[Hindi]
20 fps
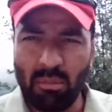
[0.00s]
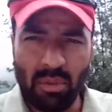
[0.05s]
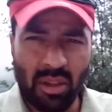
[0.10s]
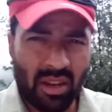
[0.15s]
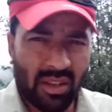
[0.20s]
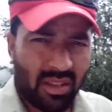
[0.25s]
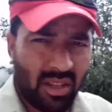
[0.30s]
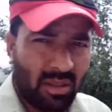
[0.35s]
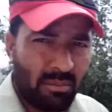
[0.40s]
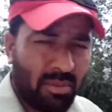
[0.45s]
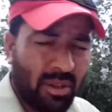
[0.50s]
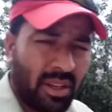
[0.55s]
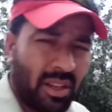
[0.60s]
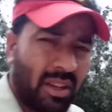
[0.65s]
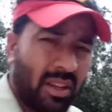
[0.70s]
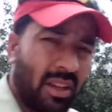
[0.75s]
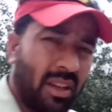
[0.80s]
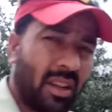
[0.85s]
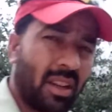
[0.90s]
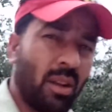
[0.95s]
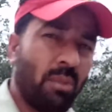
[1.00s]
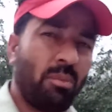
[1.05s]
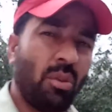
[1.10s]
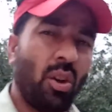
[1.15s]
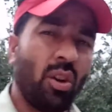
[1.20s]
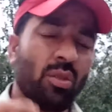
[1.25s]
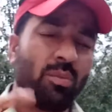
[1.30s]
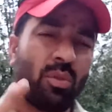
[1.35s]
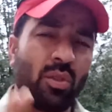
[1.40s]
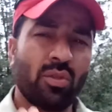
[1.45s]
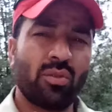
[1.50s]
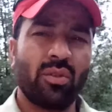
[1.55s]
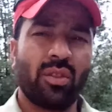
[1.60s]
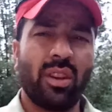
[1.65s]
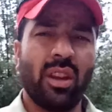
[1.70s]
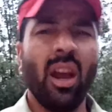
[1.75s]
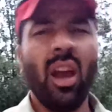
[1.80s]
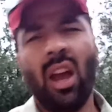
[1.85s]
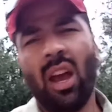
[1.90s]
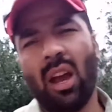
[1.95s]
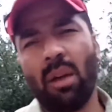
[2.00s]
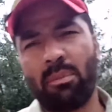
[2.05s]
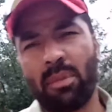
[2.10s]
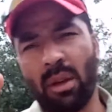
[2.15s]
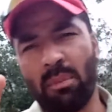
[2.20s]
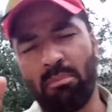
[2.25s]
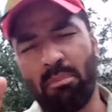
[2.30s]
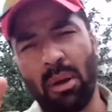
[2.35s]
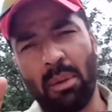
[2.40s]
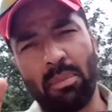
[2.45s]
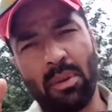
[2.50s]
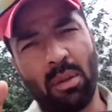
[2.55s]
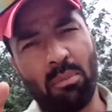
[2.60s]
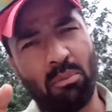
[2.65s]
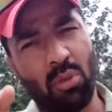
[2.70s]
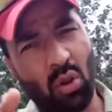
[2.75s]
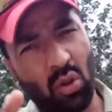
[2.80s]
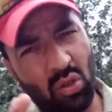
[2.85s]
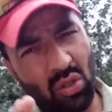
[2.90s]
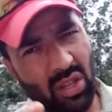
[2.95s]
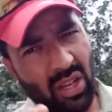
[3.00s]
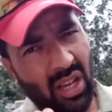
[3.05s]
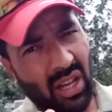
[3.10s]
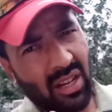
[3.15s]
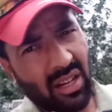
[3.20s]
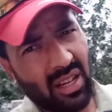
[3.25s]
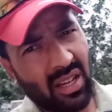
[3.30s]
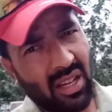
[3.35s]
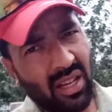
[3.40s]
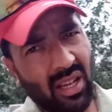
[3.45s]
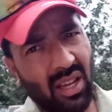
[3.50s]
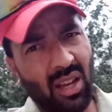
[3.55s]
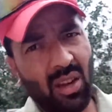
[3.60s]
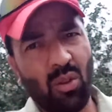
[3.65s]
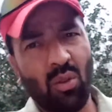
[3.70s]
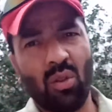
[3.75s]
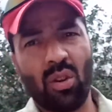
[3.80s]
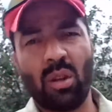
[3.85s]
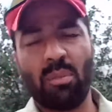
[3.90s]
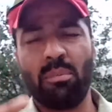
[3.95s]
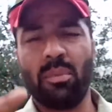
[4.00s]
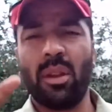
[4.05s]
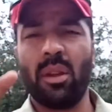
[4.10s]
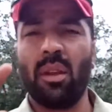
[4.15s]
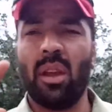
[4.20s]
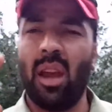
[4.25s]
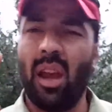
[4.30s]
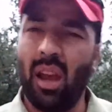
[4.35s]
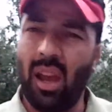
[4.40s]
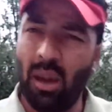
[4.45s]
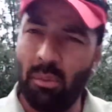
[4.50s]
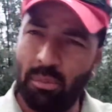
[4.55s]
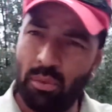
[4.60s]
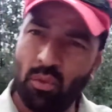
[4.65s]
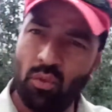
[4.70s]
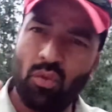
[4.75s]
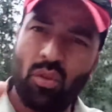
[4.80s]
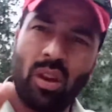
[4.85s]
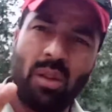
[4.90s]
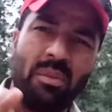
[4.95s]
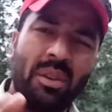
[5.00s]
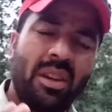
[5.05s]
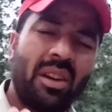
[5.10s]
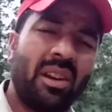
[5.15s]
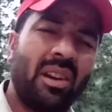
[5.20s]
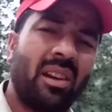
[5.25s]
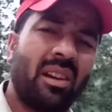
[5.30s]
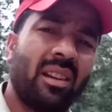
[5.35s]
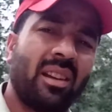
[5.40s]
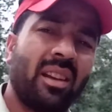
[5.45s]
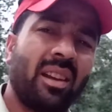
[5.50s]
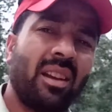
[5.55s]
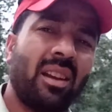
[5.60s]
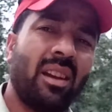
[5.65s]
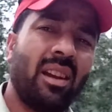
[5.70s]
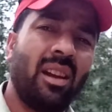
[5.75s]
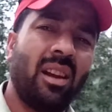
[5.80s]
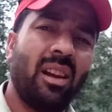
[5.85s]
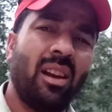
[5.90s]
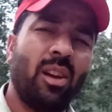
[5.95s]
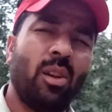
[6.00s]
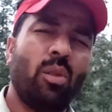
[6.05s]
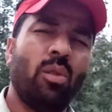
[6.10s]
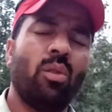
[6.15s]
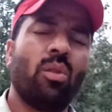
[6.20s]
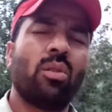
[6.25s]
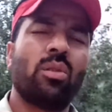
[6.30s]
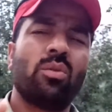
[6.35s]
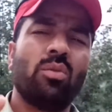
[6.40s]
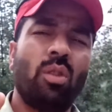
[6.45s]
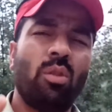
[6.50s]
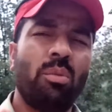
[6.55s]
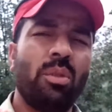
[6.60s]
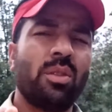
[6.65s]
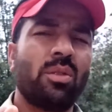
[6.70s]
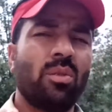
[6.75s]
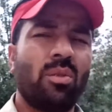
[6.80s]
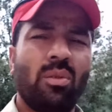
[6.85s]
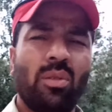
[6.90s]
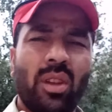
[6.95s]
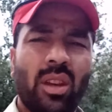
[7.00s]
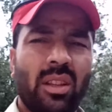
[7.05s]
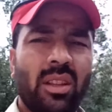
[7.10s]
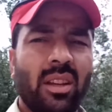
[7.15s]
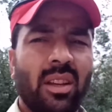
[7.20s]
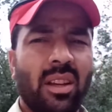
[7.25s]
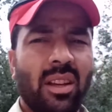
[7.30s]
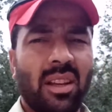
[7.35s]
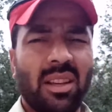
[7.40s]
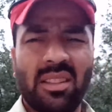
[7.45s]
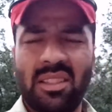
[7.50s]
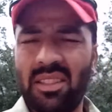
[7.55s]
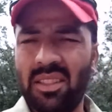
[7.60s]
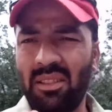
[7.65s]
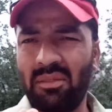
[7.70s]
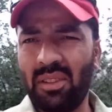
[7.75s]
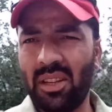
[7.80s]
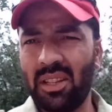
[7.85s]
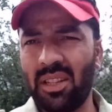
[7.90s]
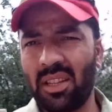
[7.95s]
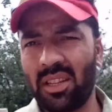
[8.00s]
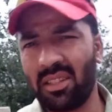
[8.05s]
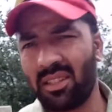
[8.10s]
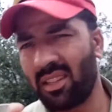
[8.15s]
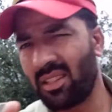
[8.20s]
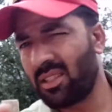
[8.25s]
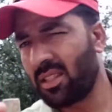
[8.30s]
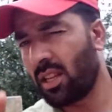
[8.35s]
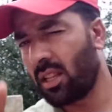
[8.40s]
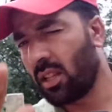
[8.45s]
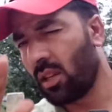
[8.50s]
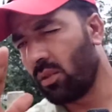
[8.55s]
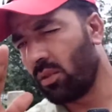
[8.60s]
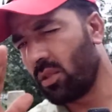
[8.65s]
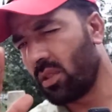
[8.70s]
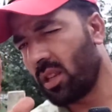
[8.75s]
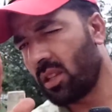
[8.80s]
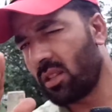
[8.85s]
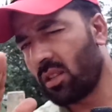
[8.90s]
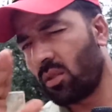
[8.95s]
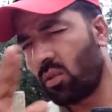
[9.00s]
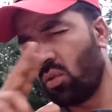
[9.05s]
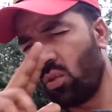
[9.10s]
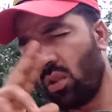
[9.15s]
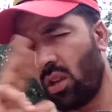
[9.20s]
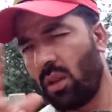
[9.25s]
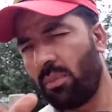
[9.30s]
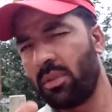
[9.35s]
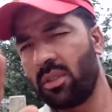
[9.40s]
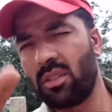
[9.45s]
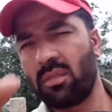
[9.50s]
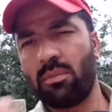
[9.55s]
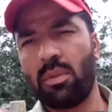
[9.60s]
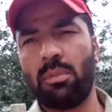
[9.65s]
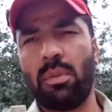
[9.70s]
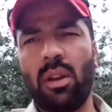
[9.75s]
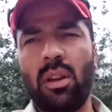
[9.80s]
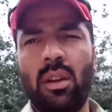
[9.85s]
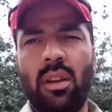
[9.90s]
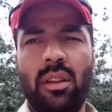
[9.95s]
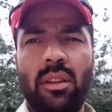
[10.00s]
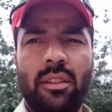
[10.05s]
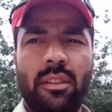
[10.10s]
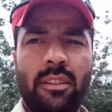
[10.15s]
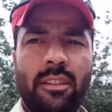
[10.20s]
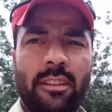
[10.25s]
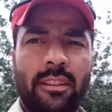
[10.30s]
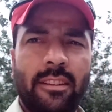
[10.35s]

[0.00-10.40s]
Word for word: मेरे साथ बने रहने के लिए बहुत बहुत शुक्रिया आपका अपना बहुत ख्याल रखेगा और अपने अपनों का भी ख्याल रखेगा और दुआ में ज़रूर याद रखेगा इसी वादे के साथ चाहता हूँ इजाज़त खुदा बबा है